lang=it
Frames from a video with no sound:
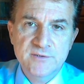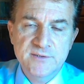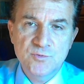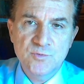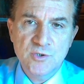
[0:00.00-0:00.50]

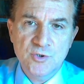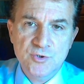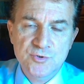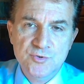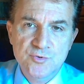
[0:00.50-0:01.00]
31
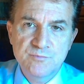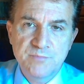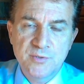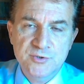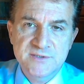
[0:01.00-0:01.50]
agosto su
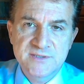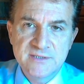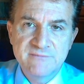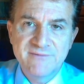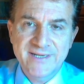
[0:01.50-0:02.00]

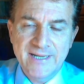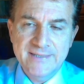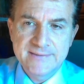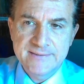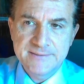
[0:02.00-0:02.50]
posti
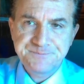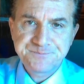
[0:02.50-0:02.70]
vacanti.